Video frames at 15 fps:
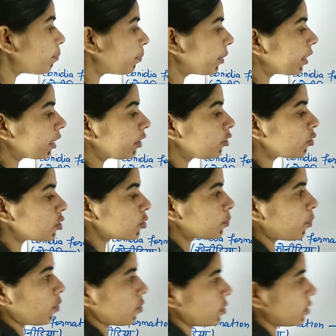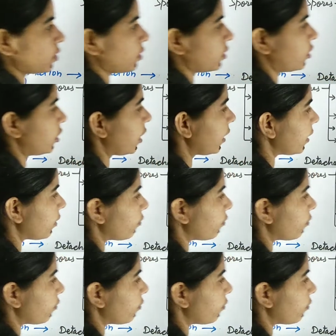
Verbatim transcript: पिकनियो स्पोर्ट्स ठीक है